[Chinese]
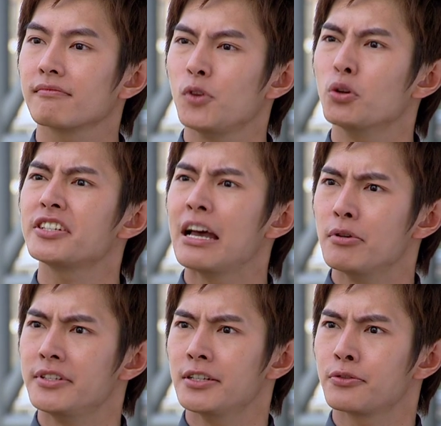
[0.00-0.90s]
游戏还没
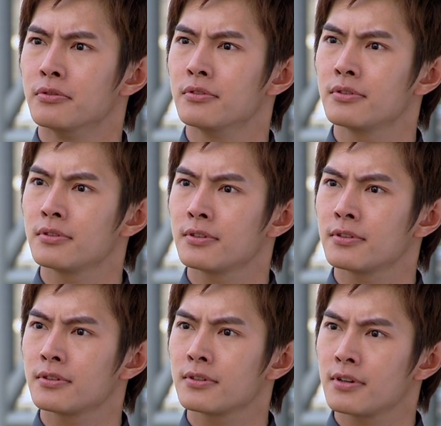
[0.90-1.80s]
有结束，
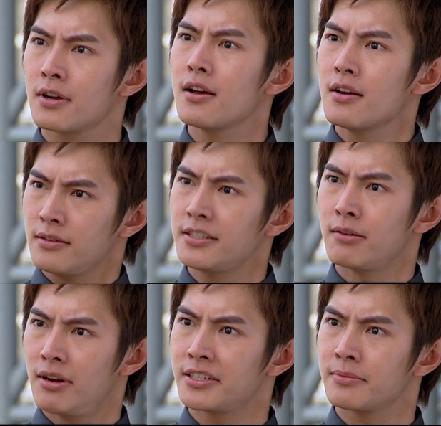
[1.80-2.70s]
你想
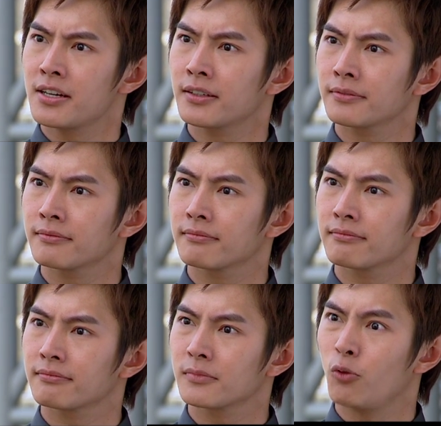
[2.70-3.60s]
玩是吗？
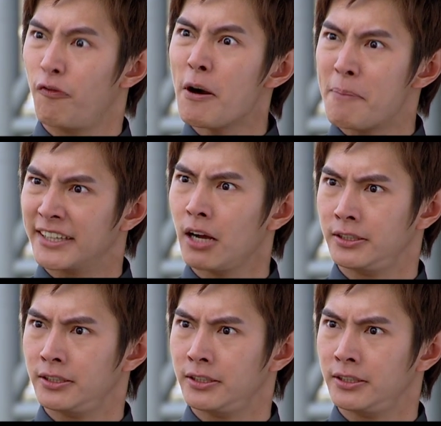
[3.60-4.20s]
我奉陪到